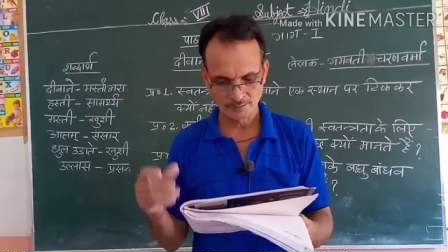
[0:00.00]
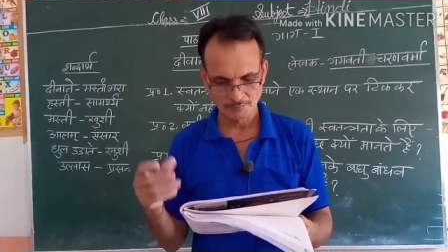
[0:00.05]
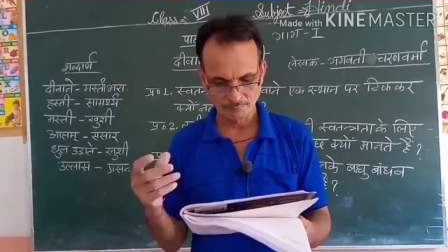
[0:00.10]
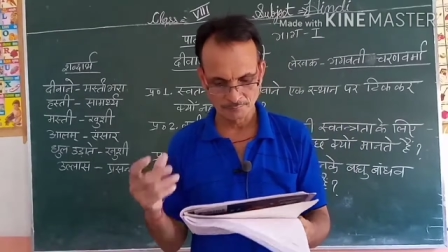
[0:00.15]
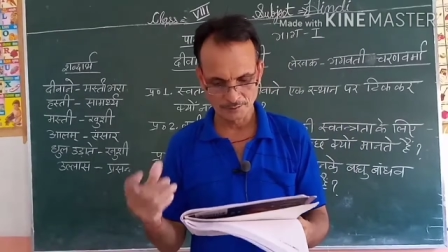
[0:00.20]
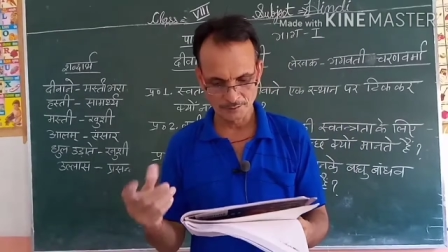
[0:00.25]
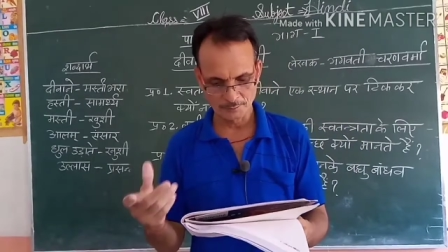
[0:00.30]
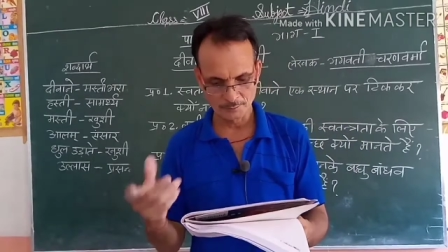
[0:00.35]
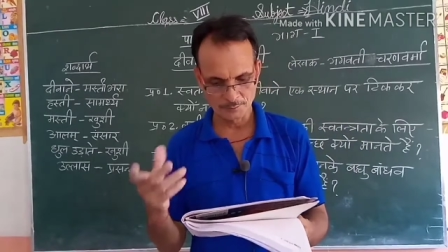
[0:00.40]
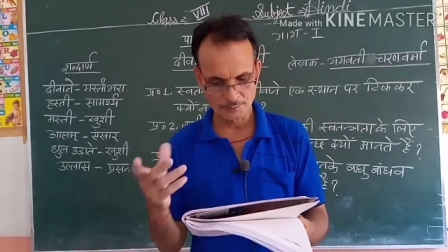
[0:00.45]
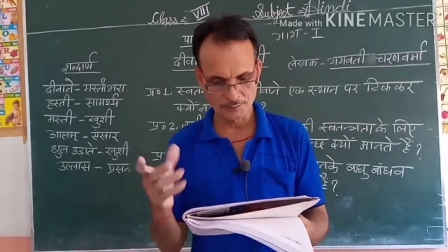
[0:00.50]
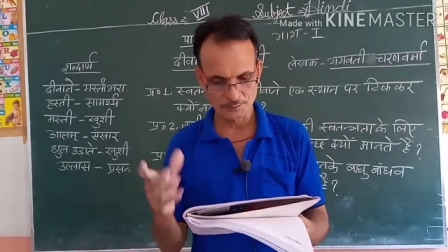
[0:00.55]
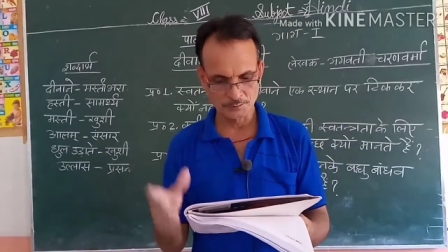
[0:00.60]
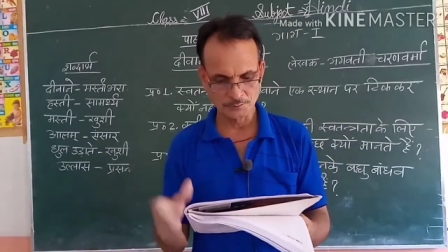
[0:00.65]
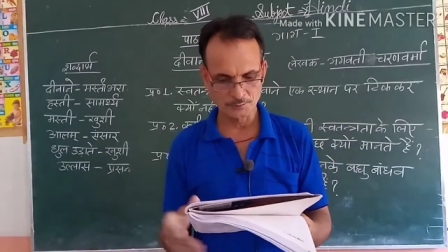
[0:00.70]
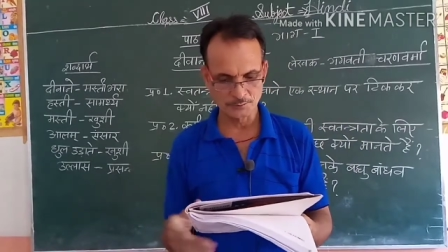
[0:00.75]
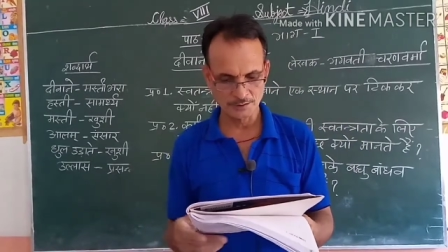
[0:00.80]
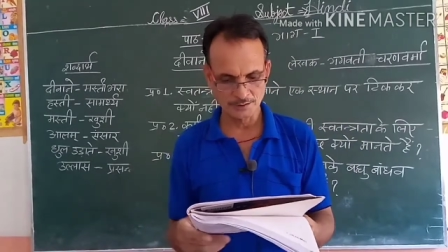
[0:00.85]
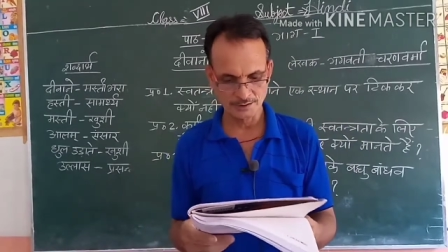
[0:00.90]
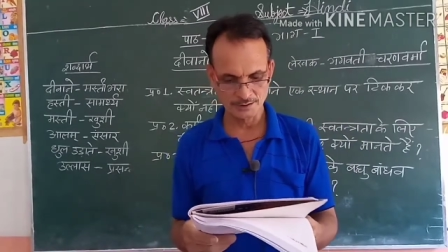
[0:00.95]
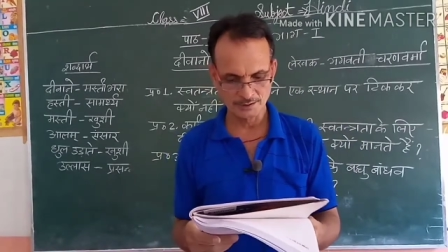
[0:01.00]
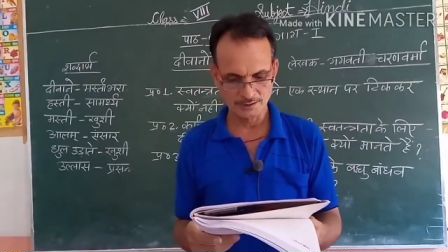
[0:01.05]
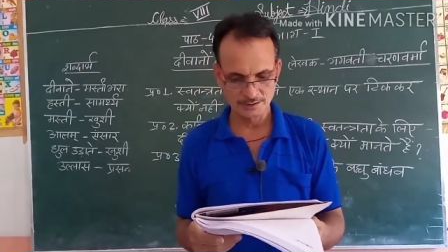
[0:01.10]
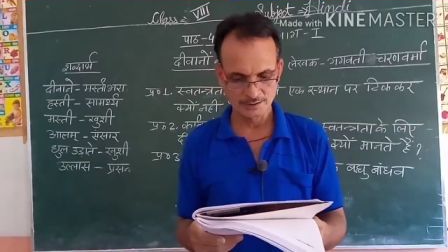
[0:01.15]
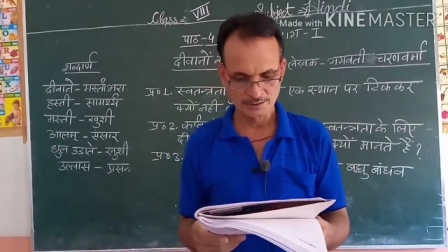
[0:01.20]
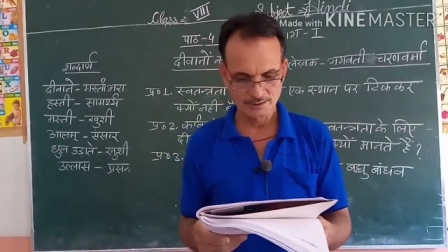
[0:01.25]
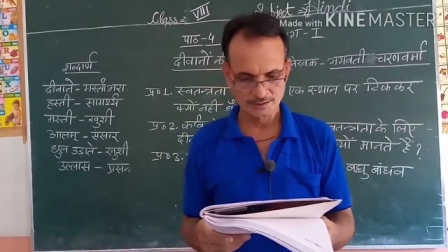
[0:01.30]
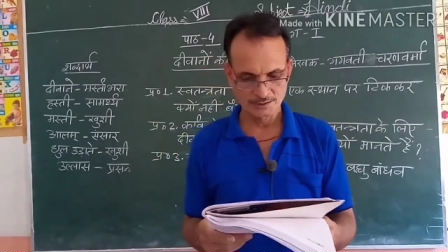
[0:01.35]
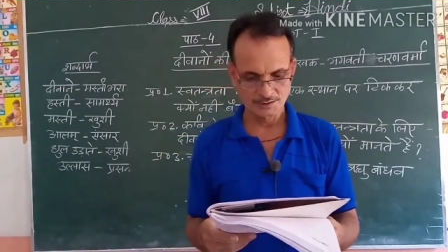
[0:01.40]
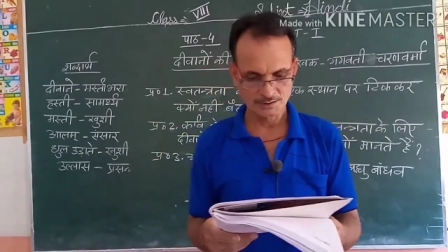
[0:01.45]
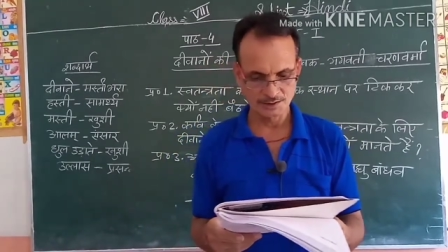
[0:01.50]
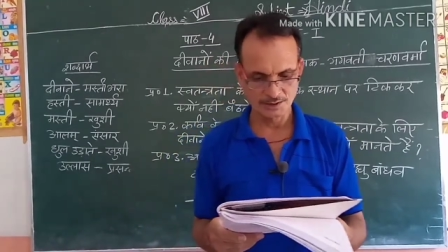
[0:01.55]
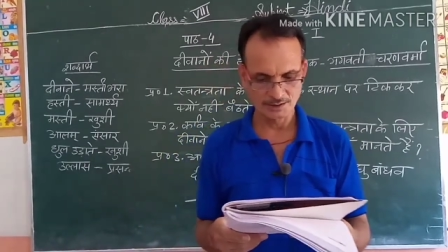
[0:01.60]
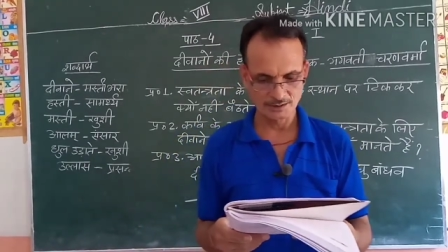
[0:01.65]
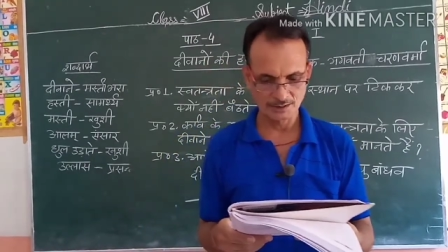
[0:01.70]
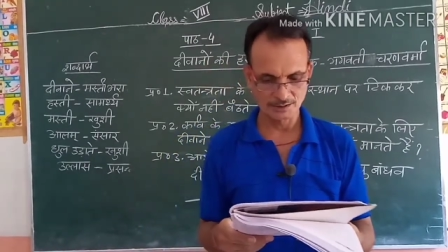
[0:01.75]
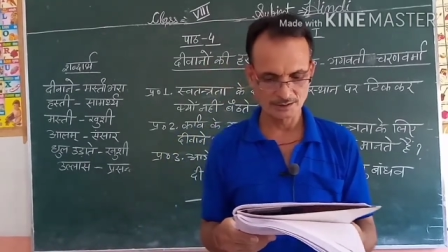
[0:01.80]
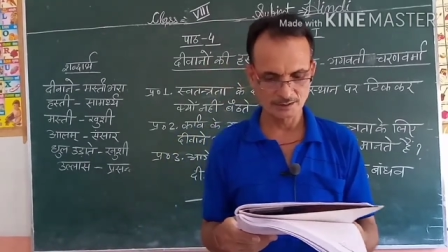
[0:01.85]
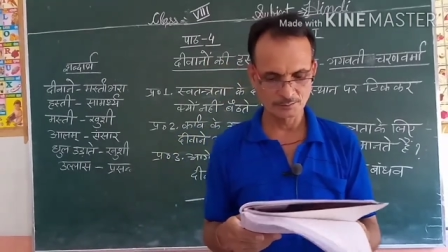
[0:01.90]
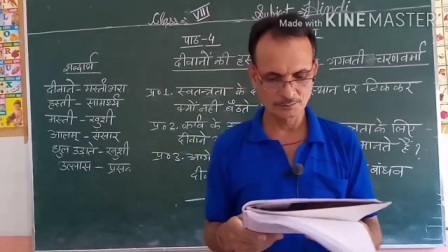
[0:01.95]
फिर कुछ रोए
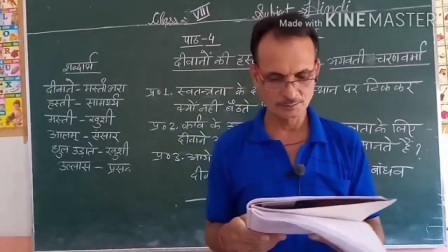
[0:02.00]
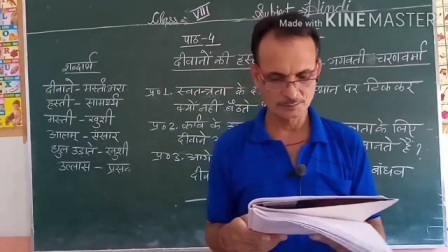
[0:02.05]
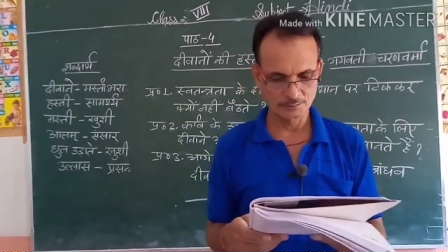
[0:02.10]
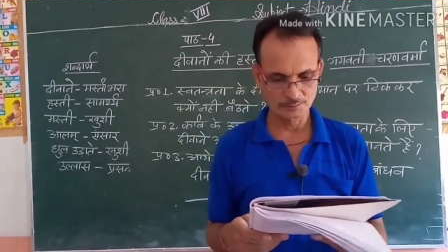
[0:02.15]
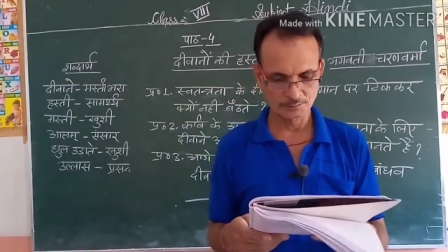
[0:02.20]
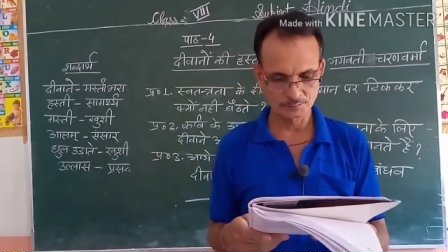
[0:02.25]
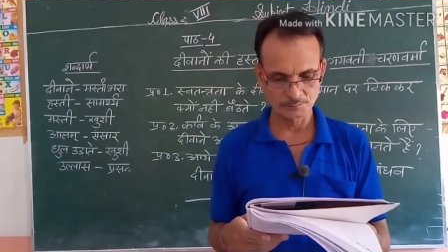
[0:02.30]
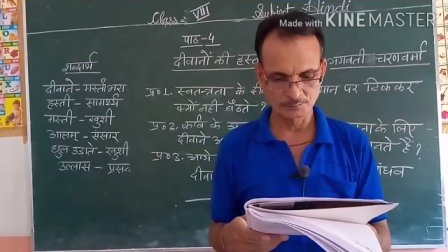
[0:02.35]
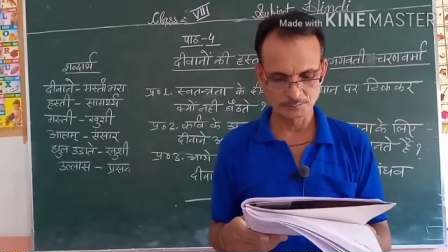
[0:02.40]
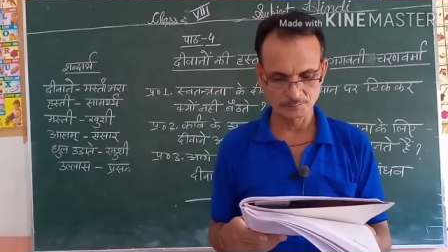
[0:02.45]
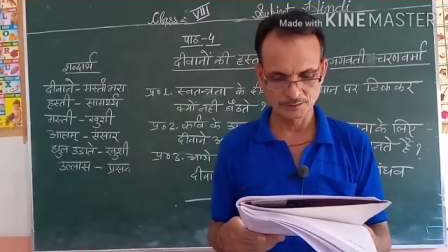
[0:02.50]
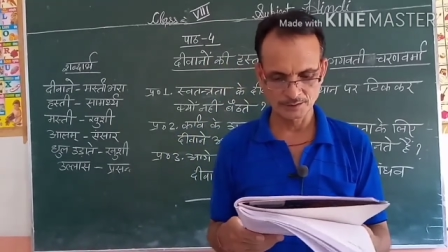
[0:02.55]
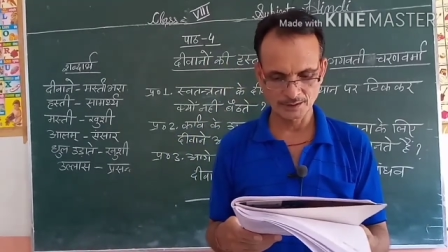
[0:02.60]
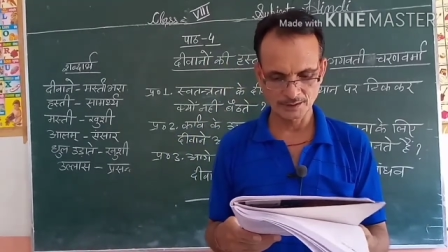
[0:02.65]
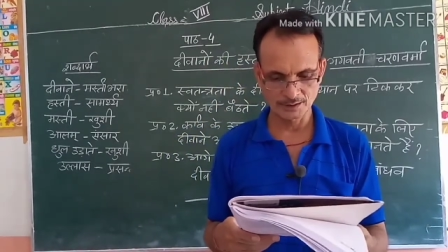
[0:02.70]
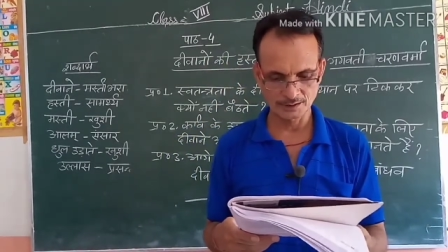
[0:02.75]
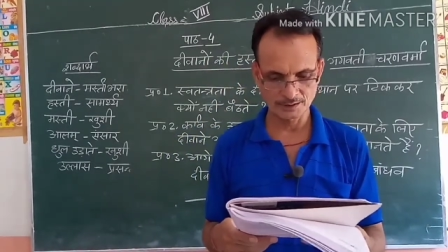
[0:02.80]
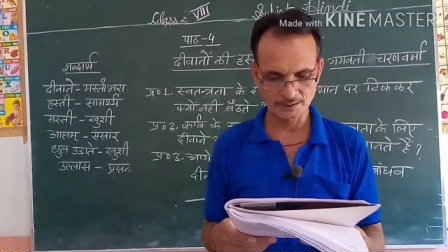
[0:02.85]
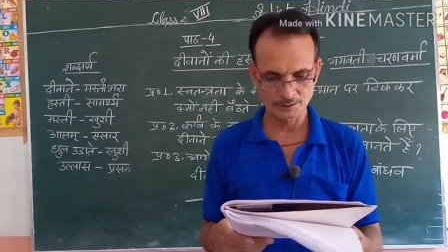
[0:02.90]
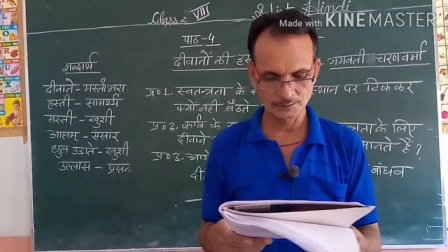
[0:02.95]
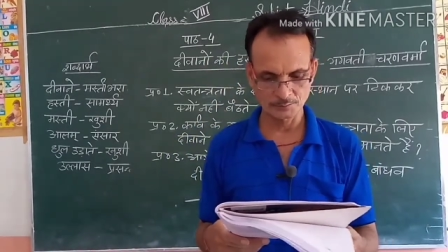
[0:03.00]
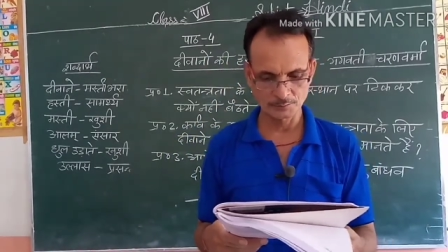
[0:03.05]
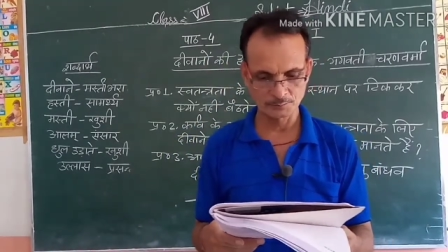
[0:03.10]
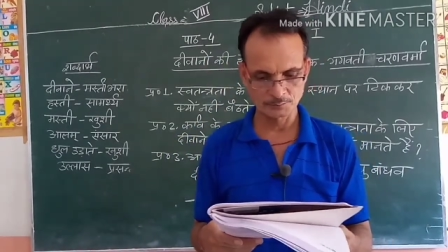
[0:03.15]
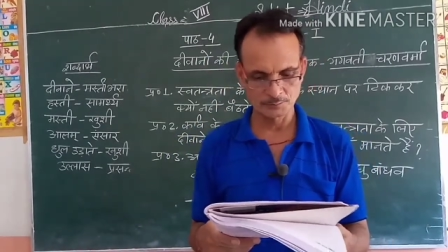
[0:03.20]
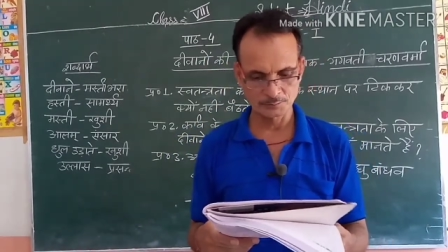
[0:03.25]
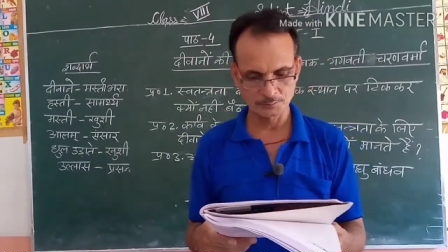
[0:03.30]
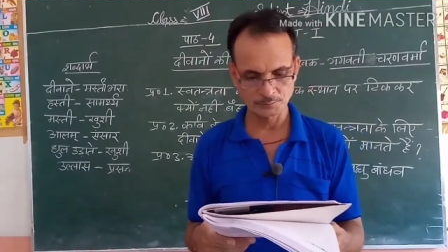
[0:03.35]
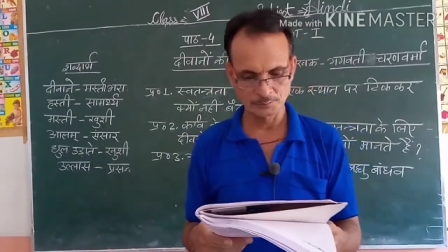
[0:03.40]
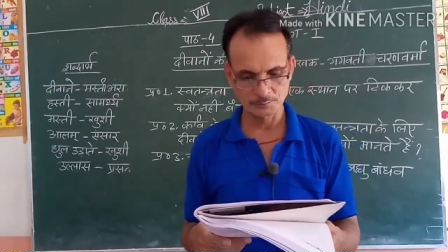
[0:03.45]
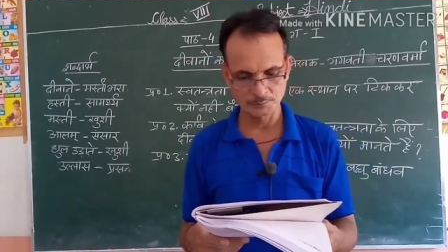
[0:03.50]
छक्कर दुख सुख दुनिया की घूंटों